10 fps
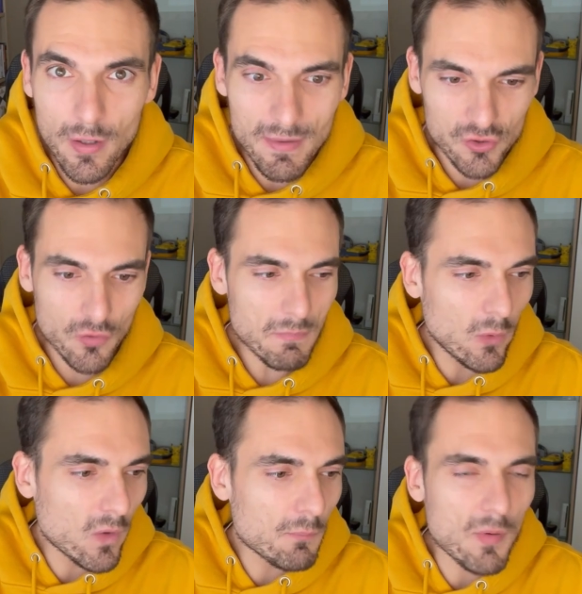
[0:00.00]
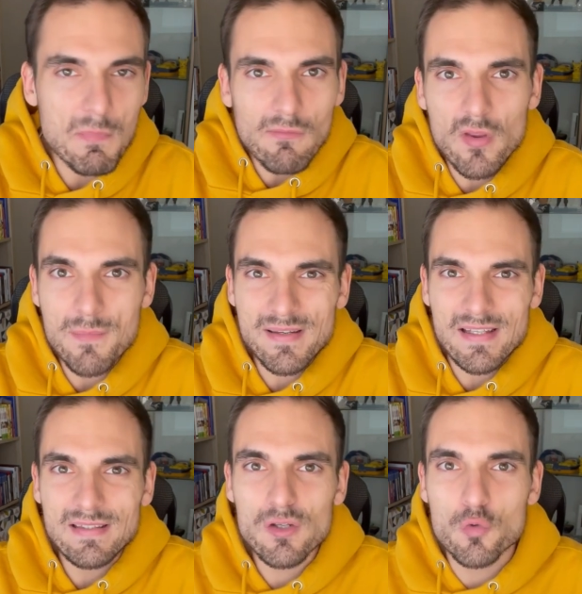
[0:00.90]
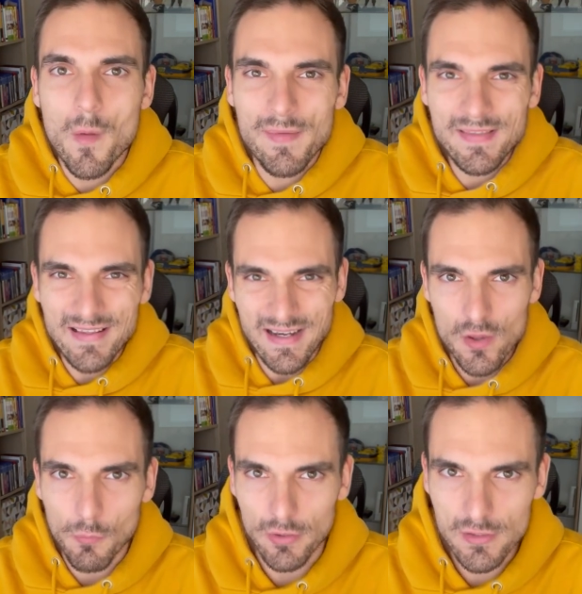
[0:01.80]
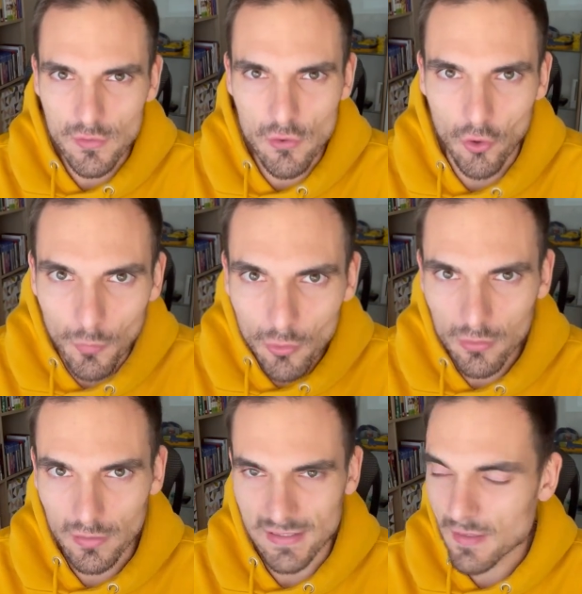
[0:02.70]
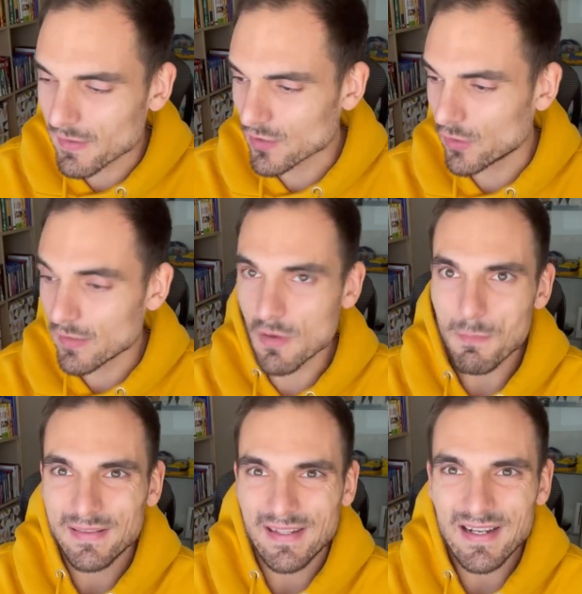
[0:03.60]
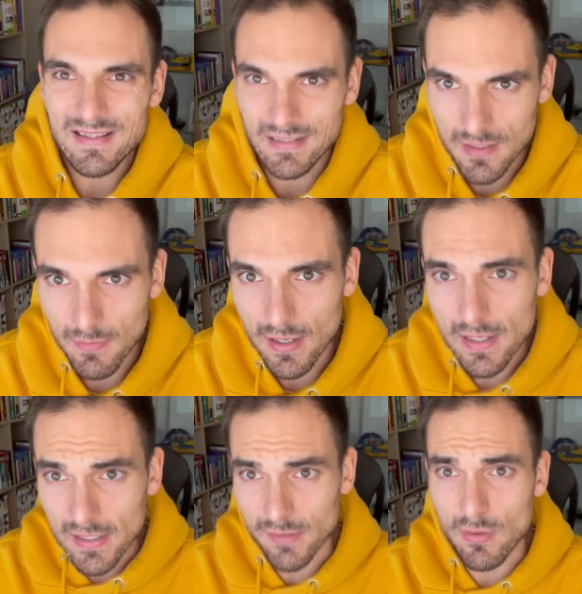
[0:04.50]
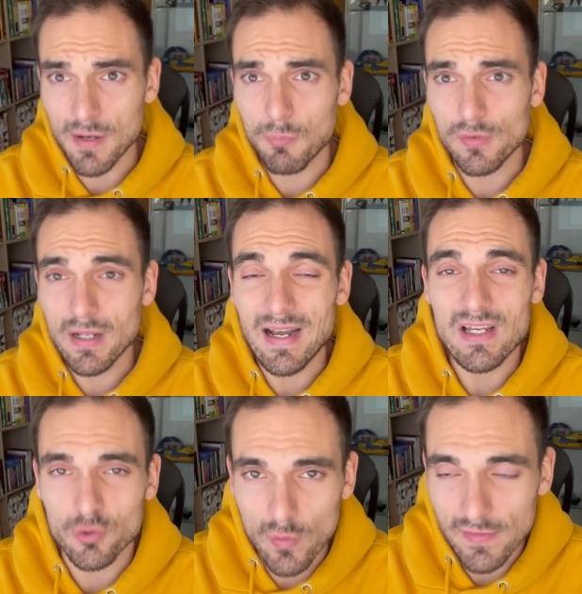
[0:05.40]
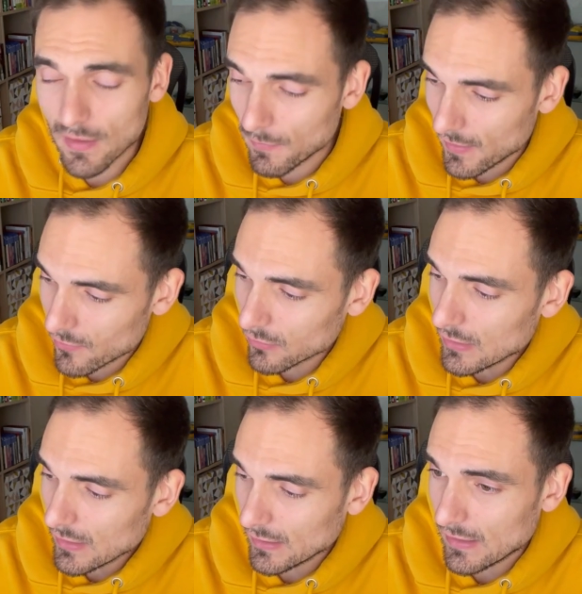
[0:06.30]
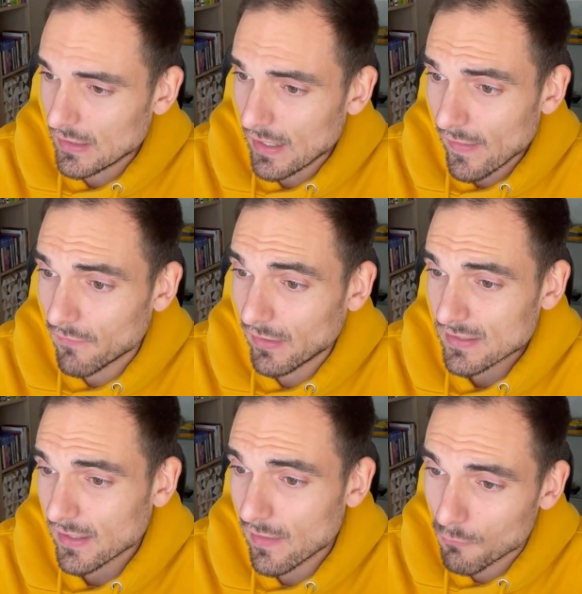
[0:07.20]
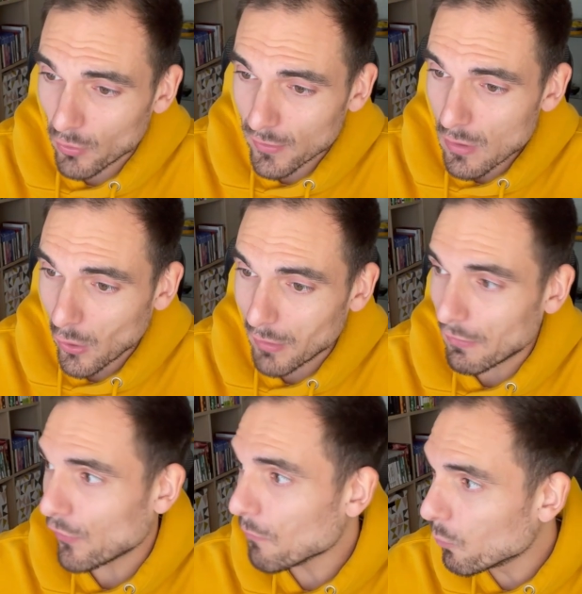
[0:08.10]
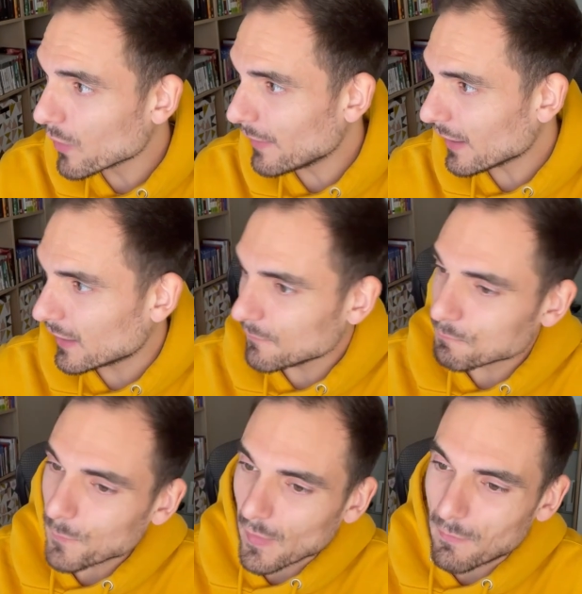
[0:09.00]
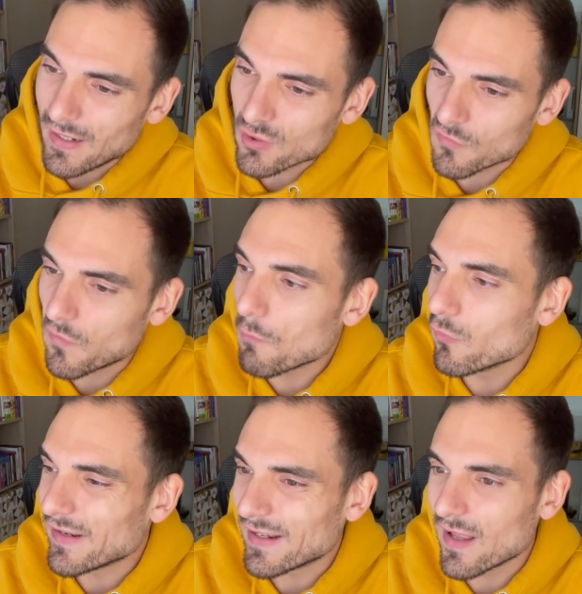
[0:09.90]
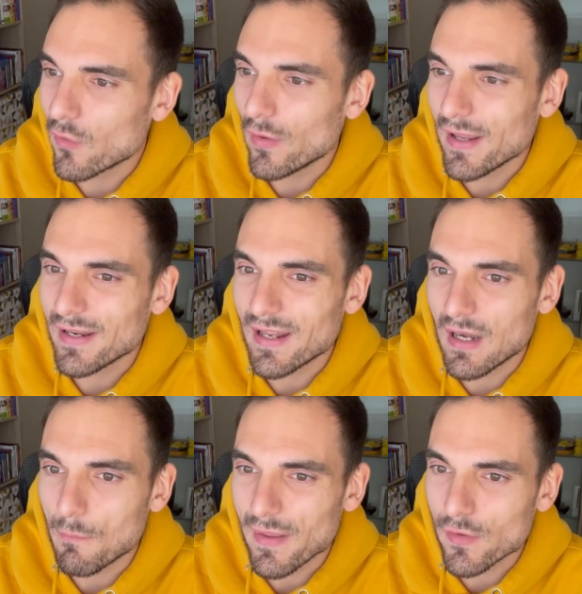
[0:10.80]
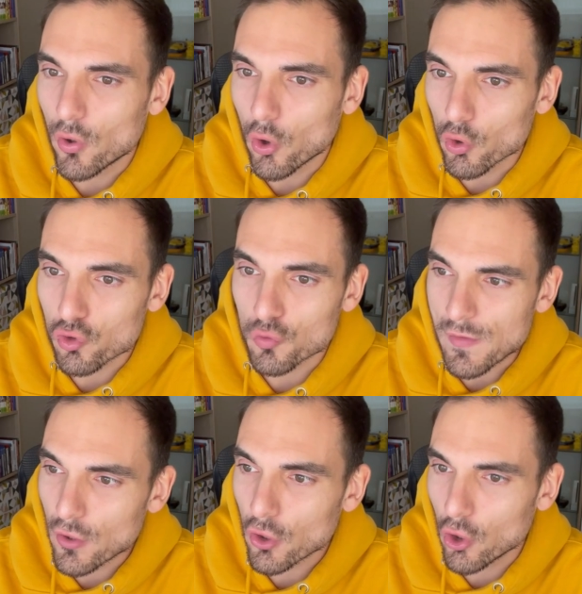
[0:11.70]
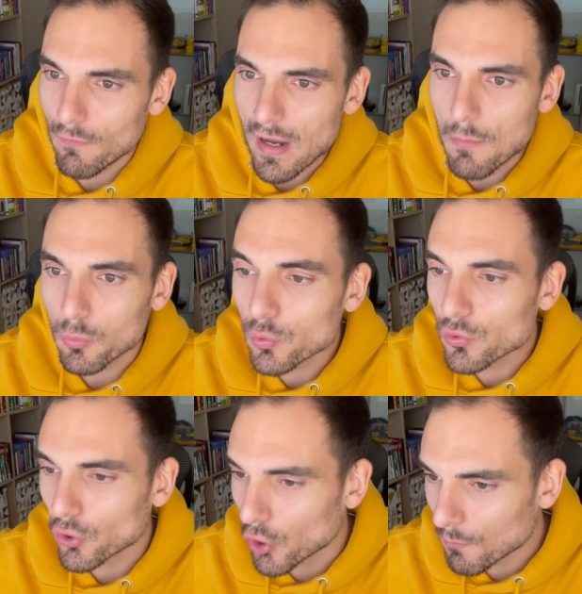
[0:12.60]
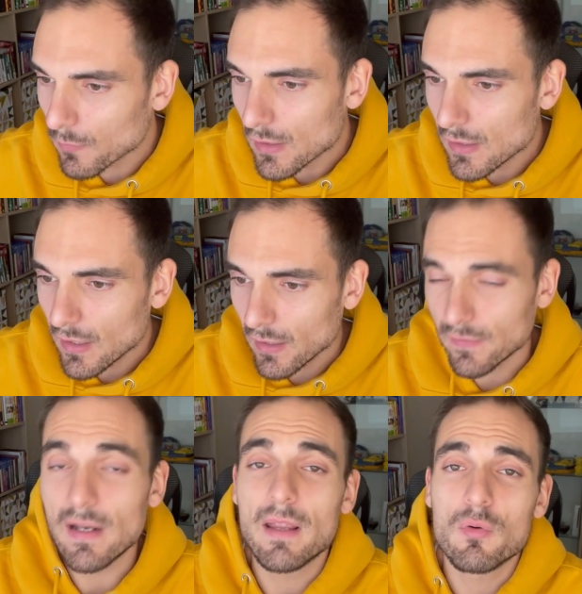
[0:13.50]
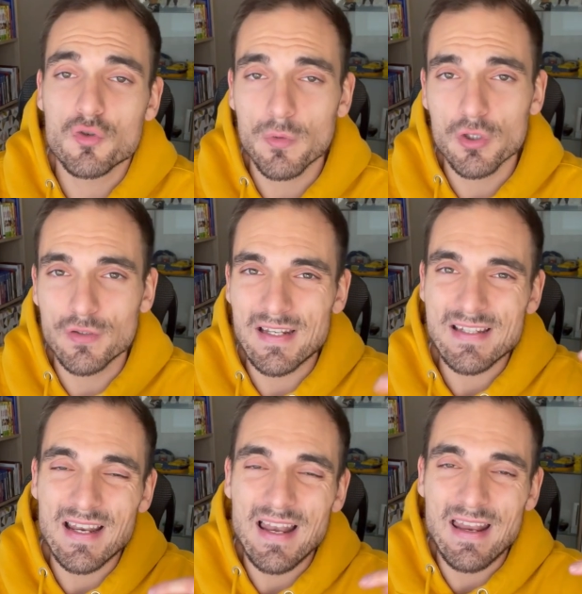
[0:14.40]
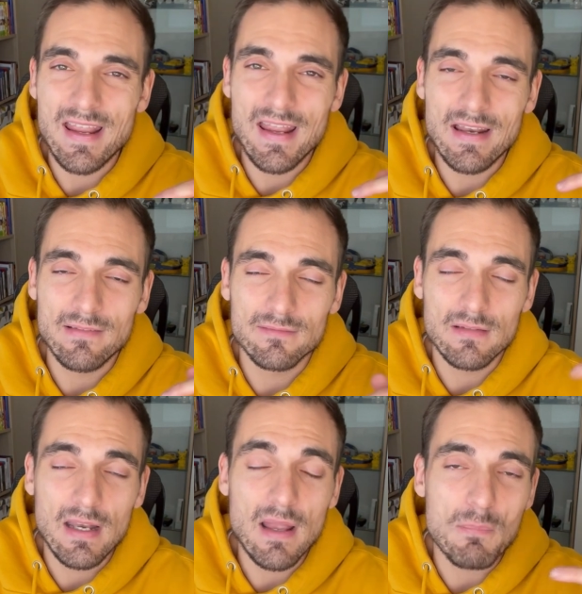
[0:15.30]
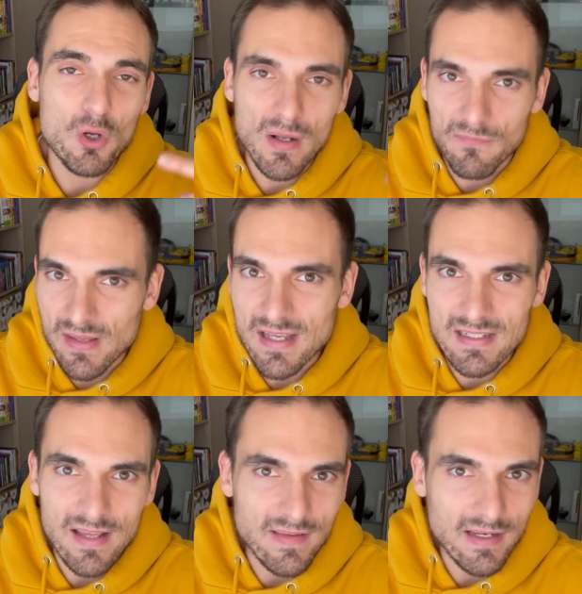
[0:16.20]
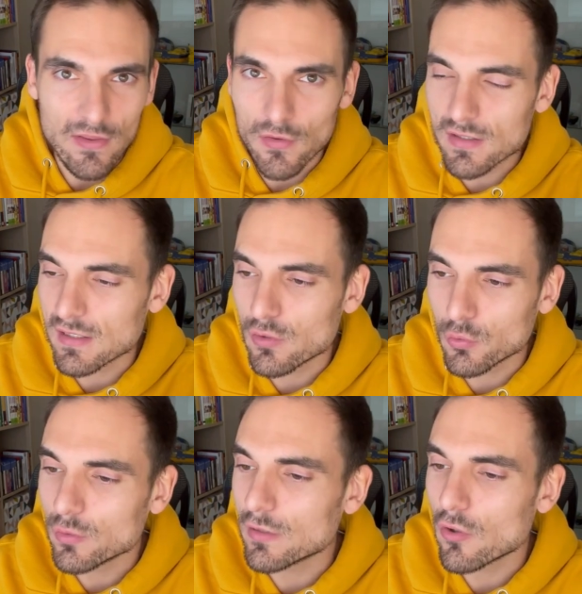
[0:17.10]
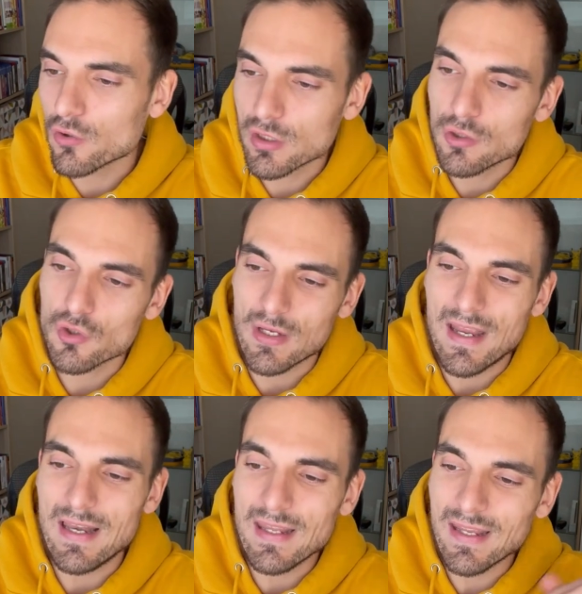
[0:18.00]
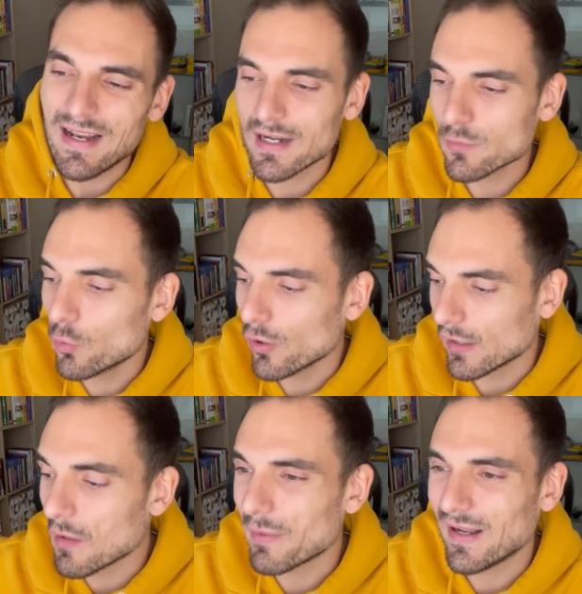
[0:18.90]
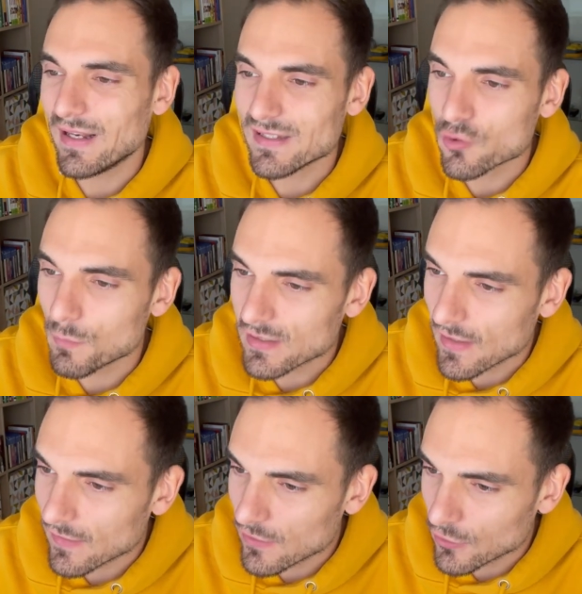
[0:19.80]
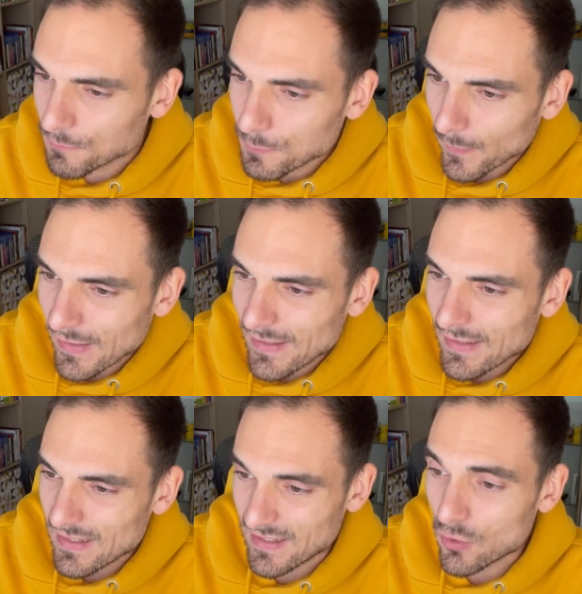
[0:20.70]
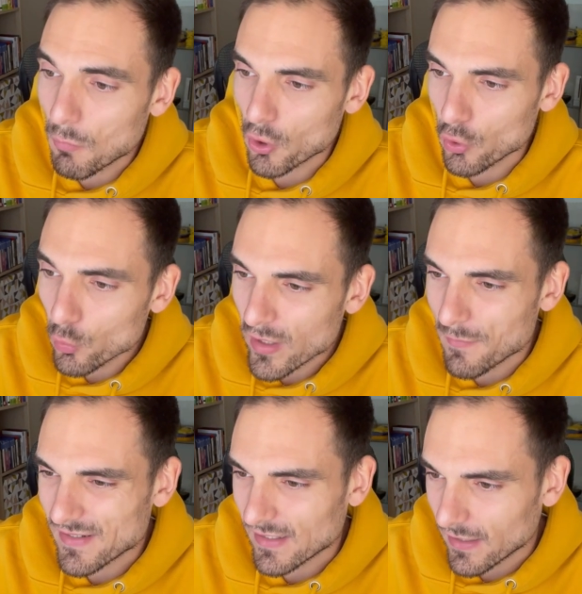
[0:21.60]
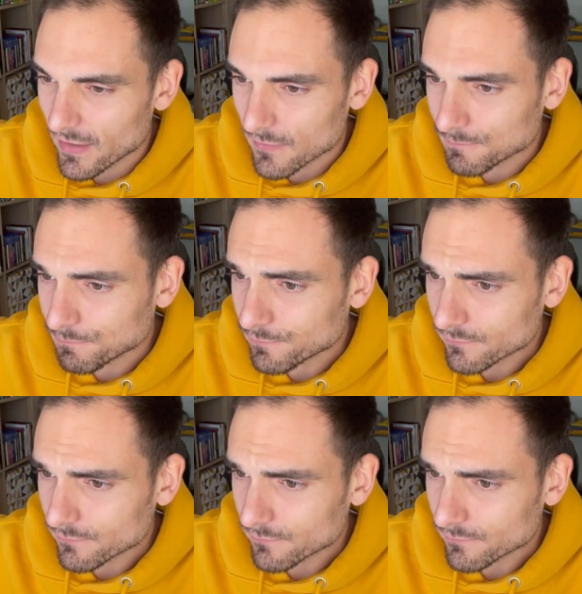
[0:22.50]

¿qué pasó en mi cuerpo, en mi body? Me sentí sumamente atraído por esto. Y yo, ¿cómo? ¿Qué está pasando aquí? Voy a investigar este tema y voy a responder las dudas del medio. Y nada, la verdad que se ha quedado por aquí una colaboración muy maja. ¿Vale? Esto fue publicado en el medio consumidorglobal.com del que por supuesto tenéis el, en, en, las biografías, en las descripciones de YouTube de todos sitios, el link al artículo original para que le echéis un vistacillo, escrito por Nuria Meseguer,